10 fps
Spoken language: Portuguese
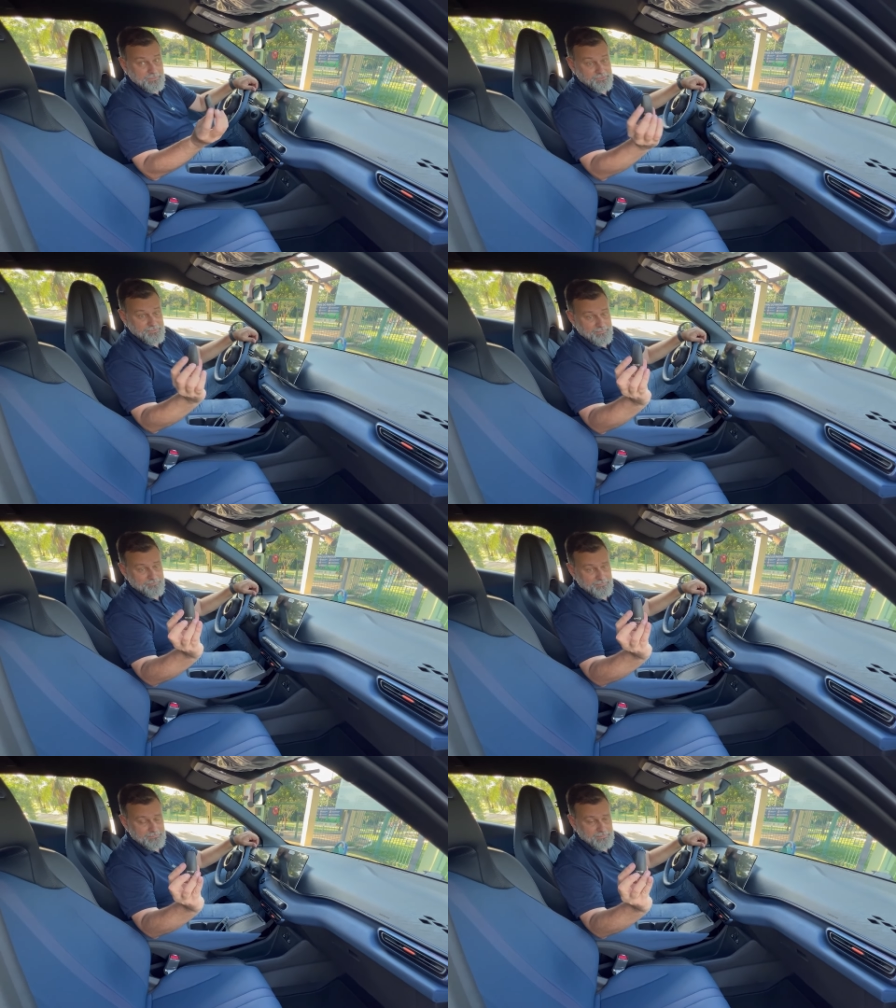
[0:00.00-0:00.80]
A
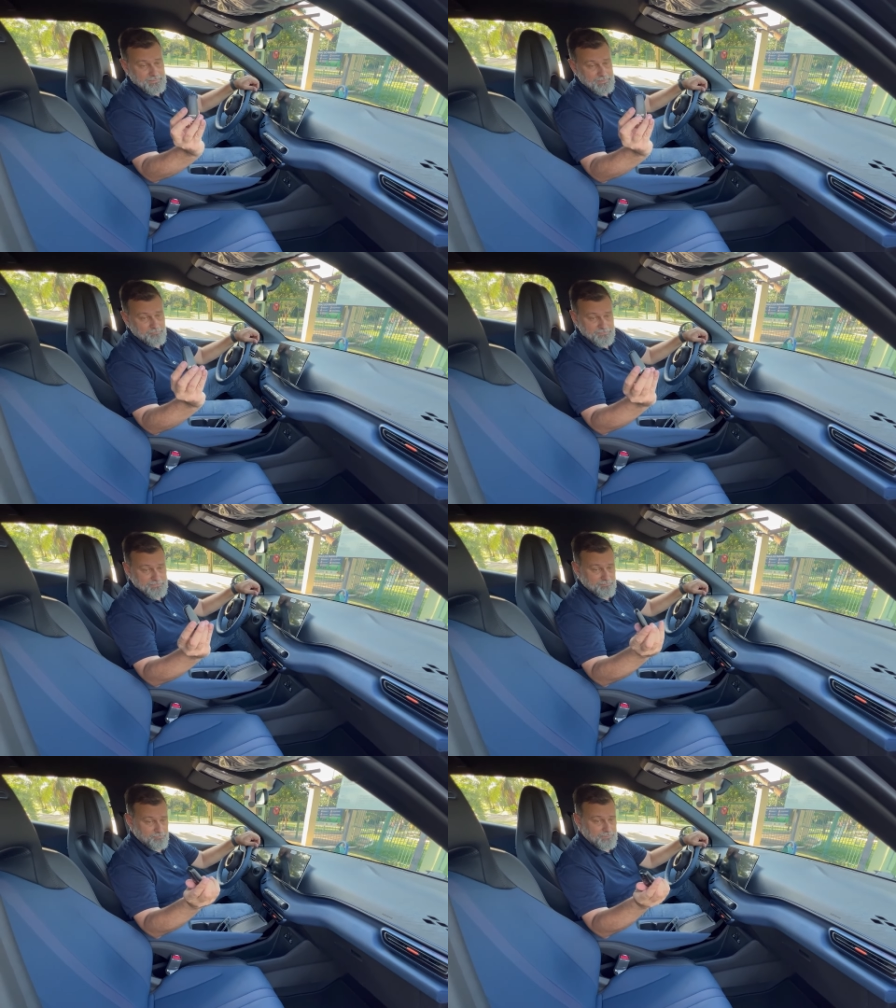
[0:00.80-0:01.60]
chave desse carro, uma
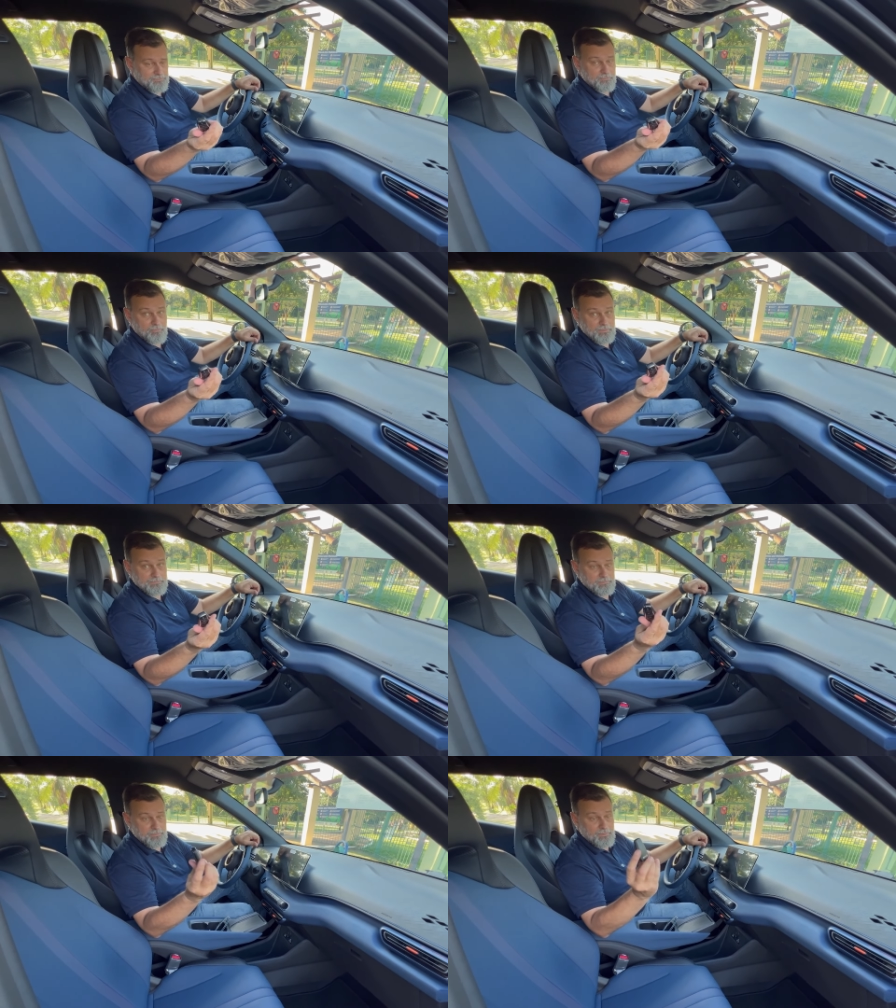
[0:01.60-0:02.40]
chave bem
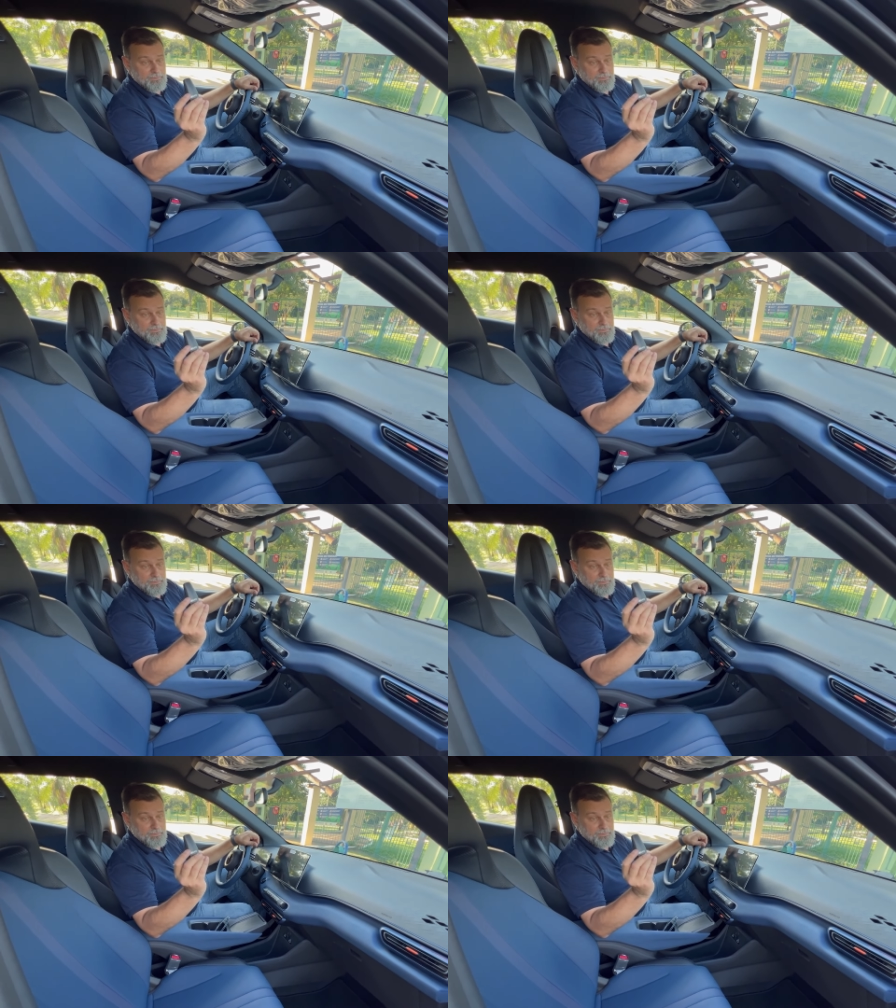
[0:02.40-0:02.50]
estilosa,